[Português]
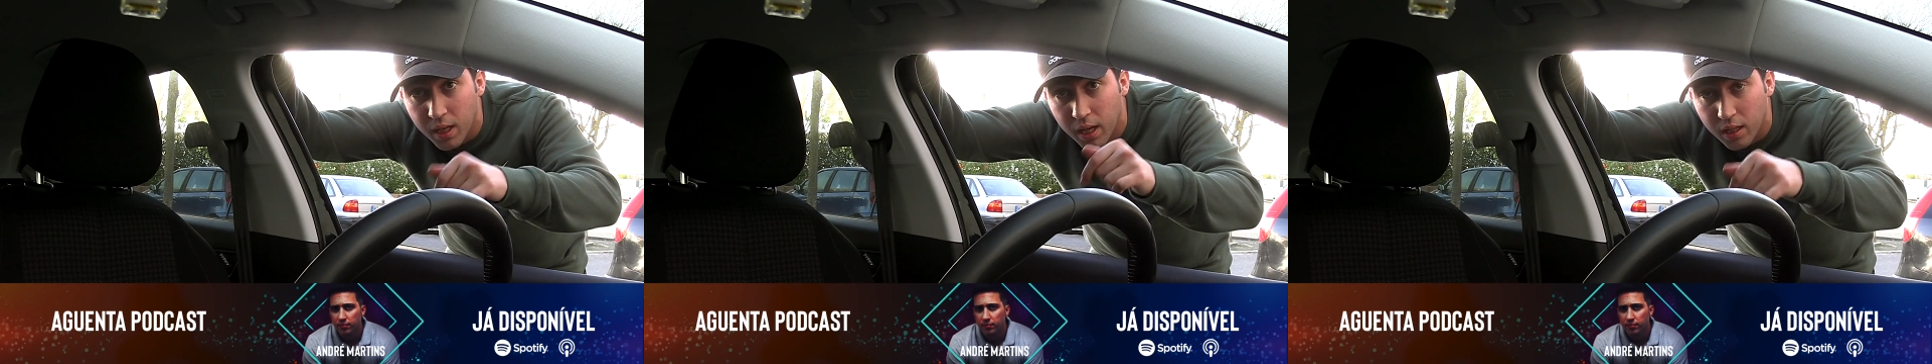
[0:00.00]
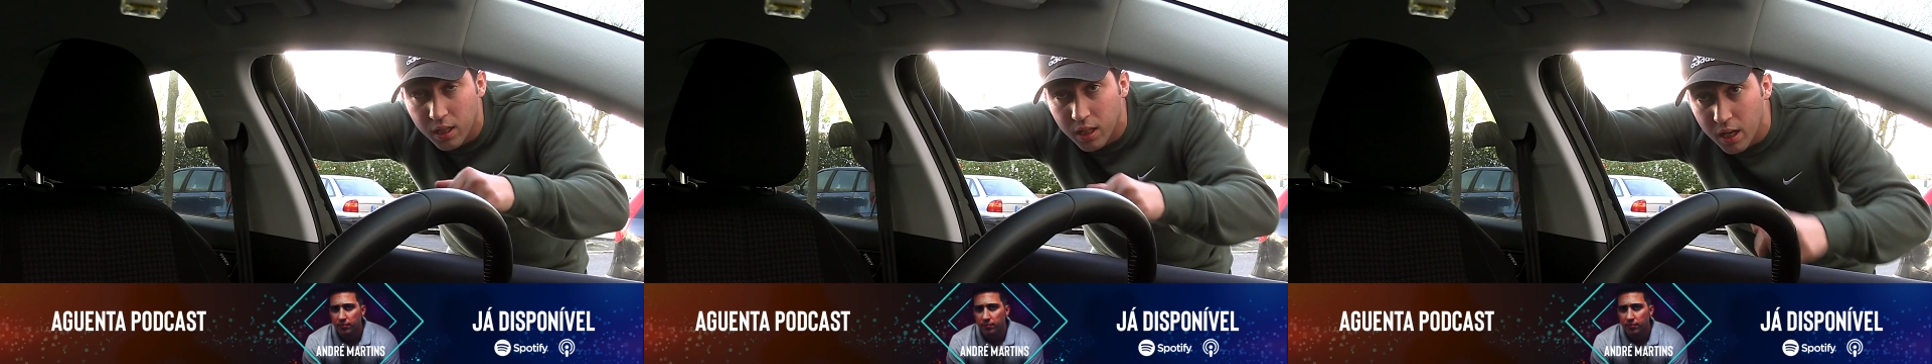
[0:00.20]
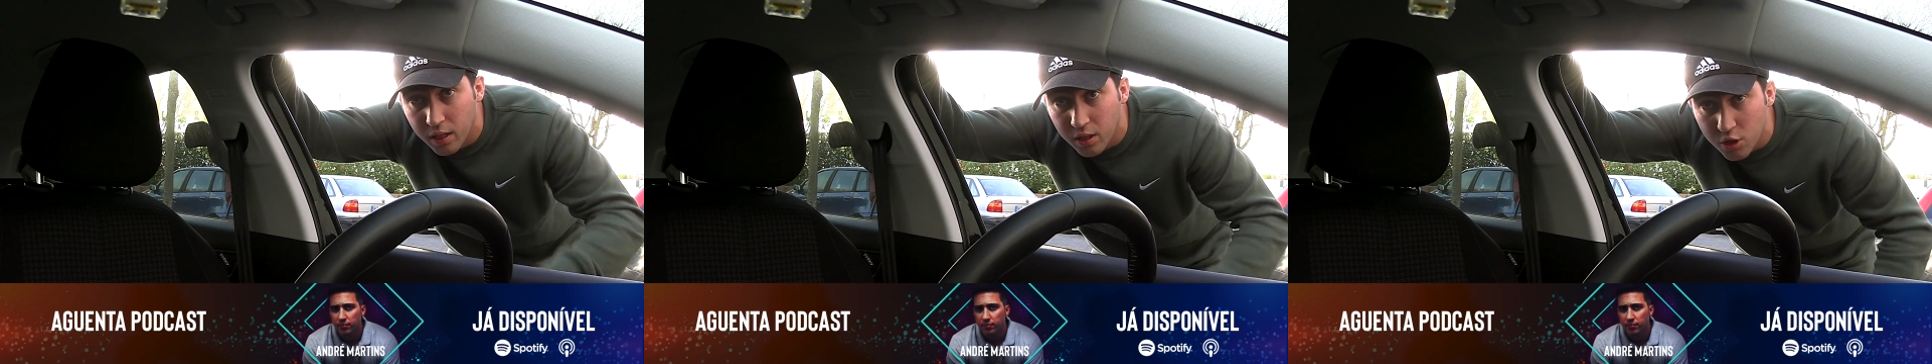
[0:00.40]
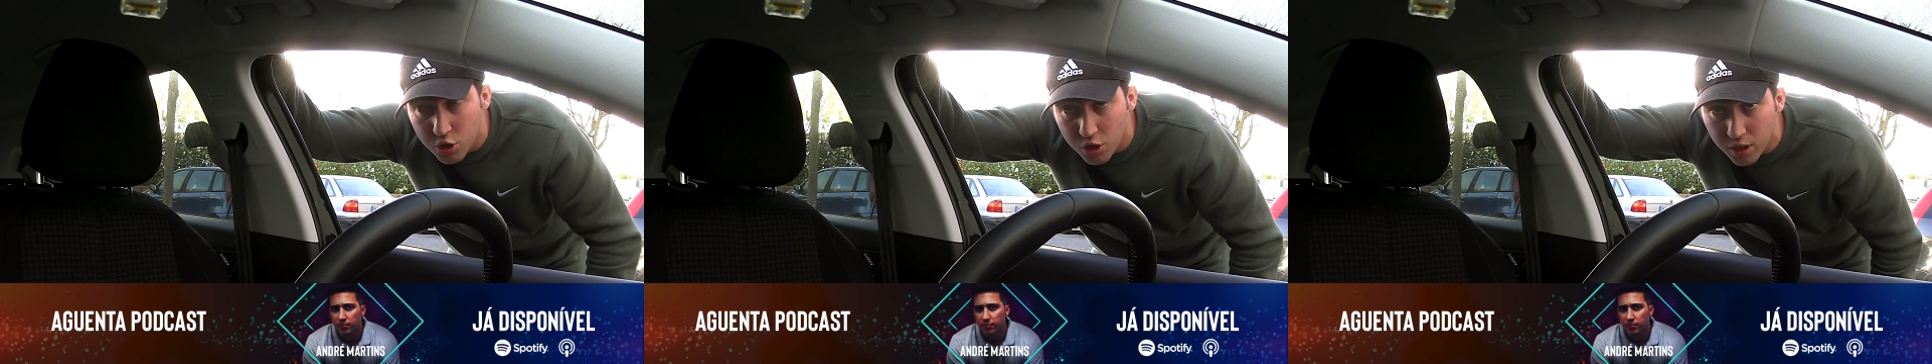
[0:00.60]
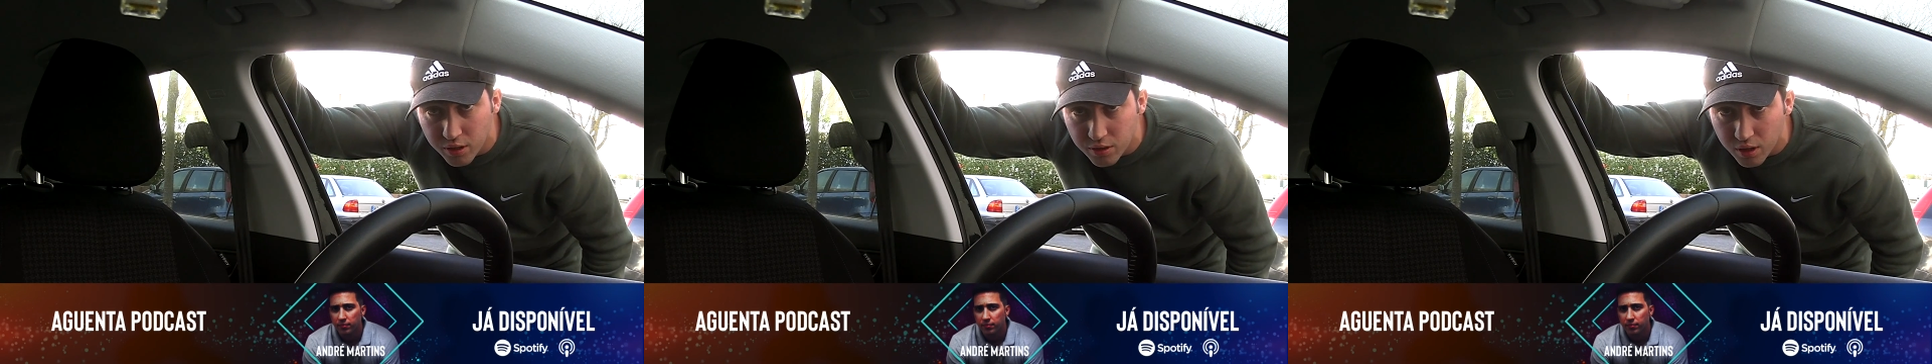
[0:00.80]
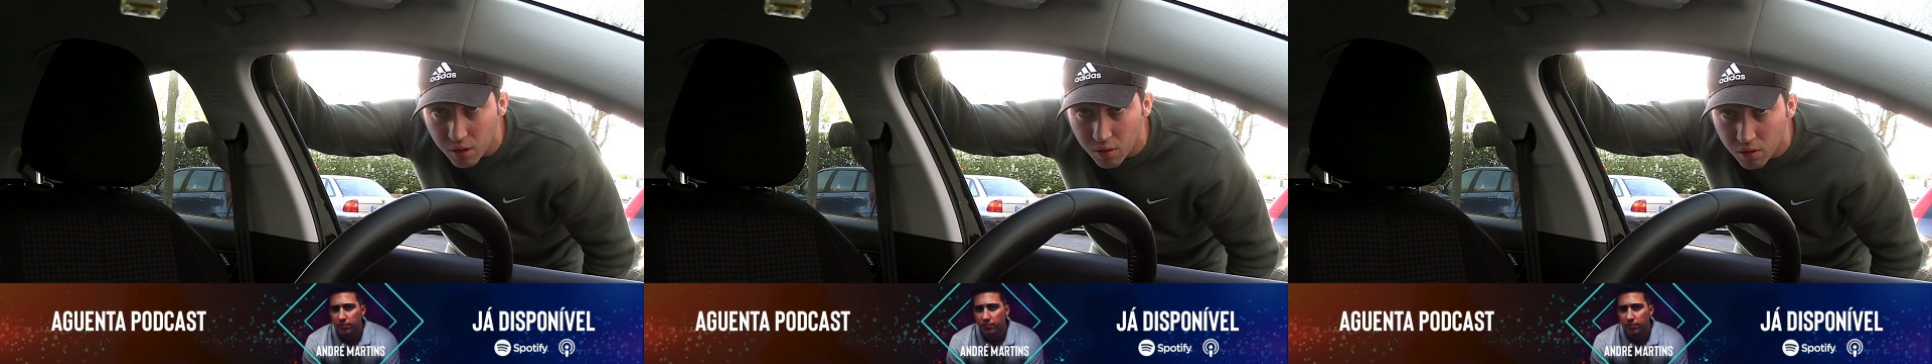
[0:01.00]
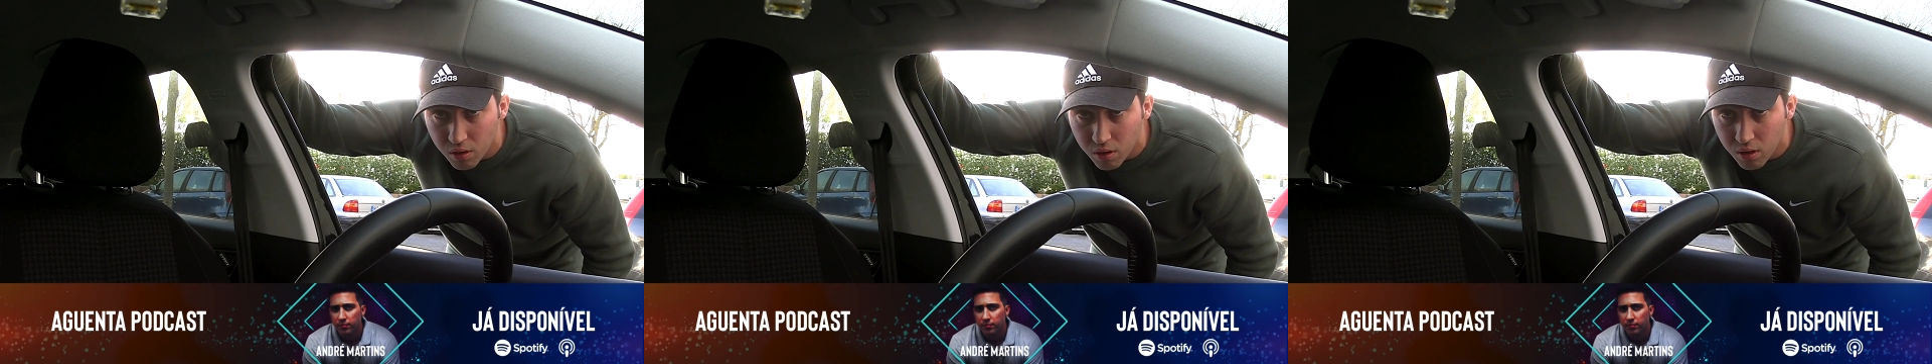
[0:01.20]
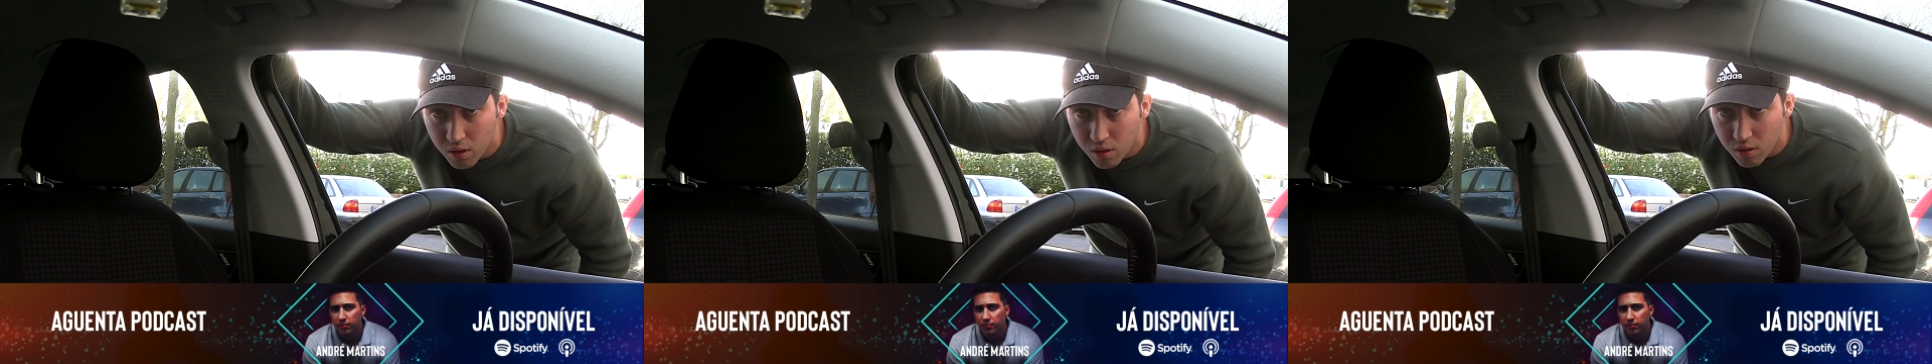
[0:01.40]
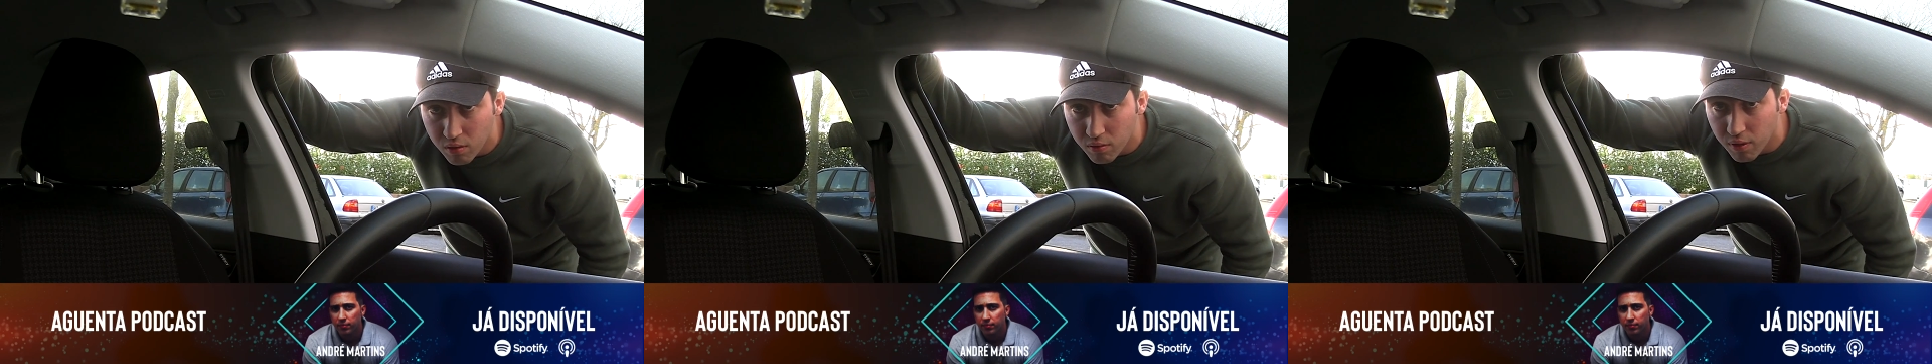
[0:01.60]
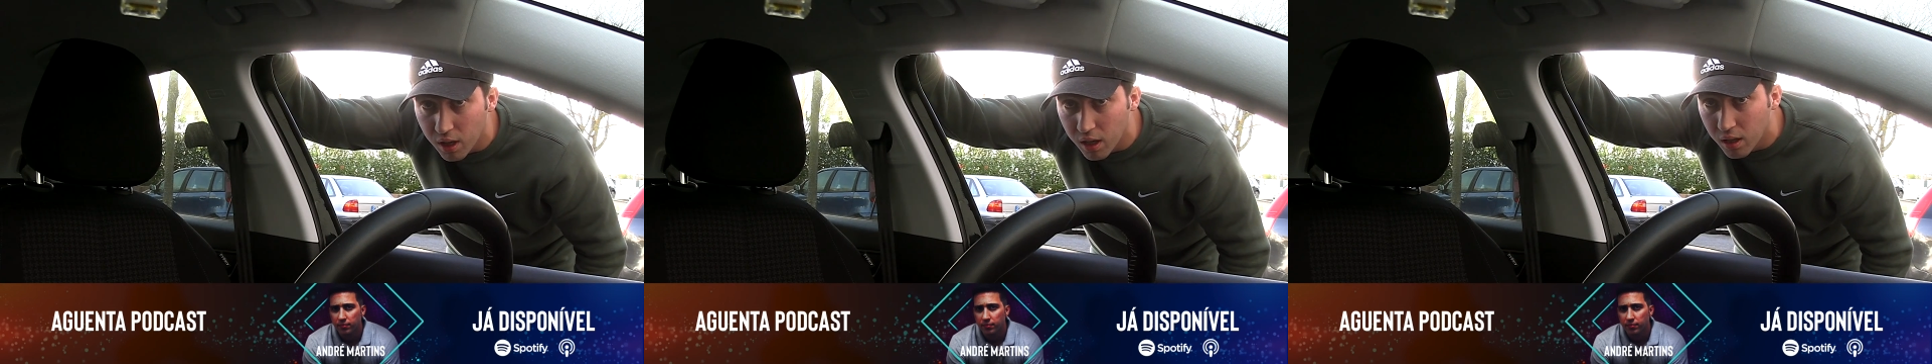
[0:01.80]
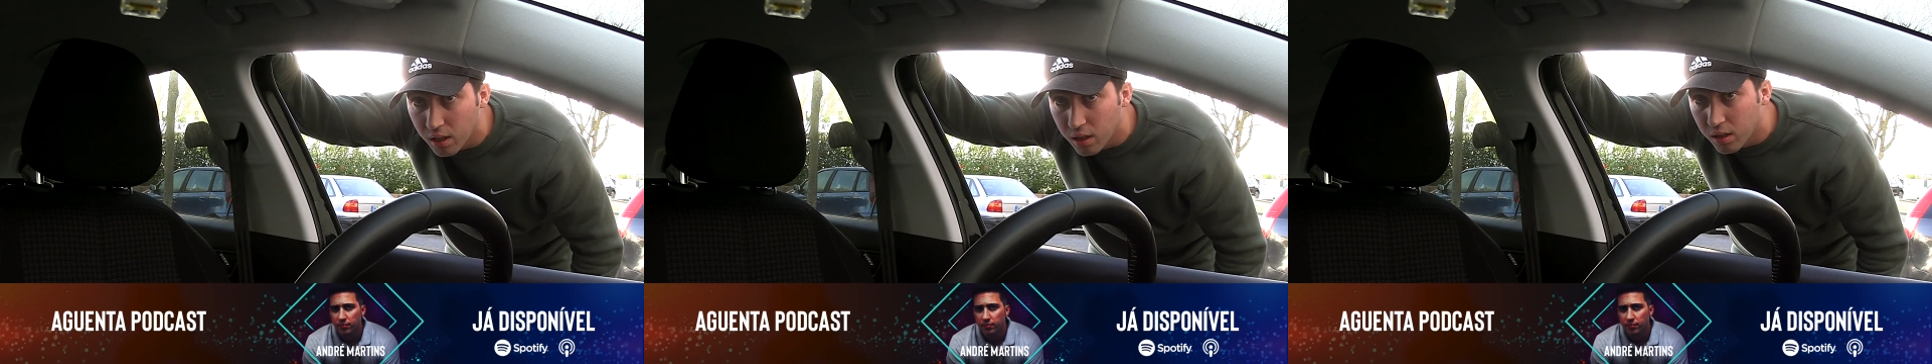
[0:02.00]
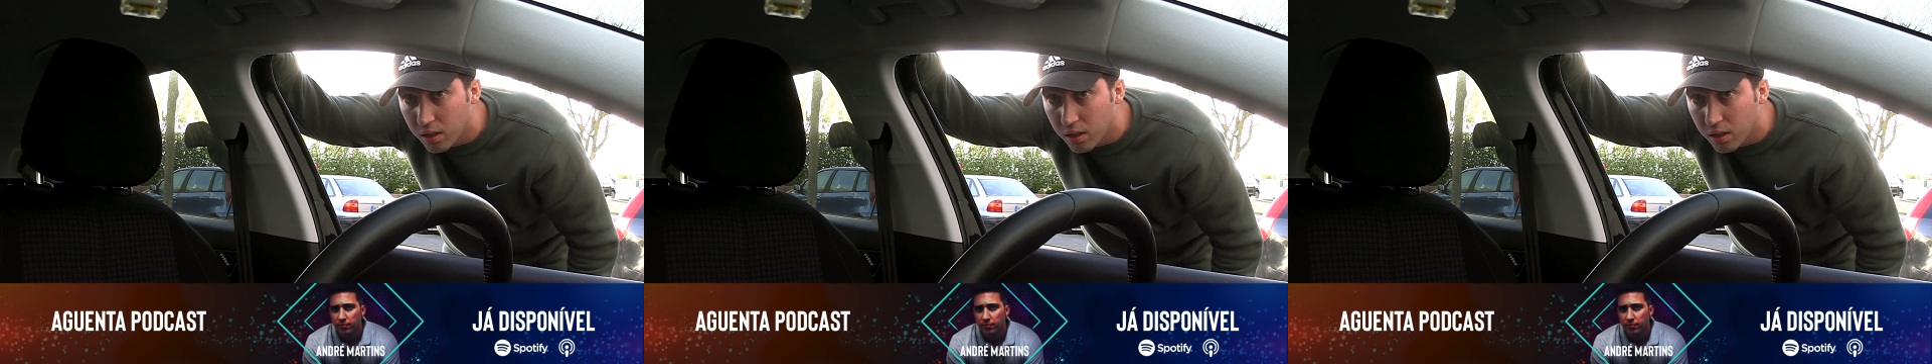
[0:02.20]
é clicarem na descrição. Vá.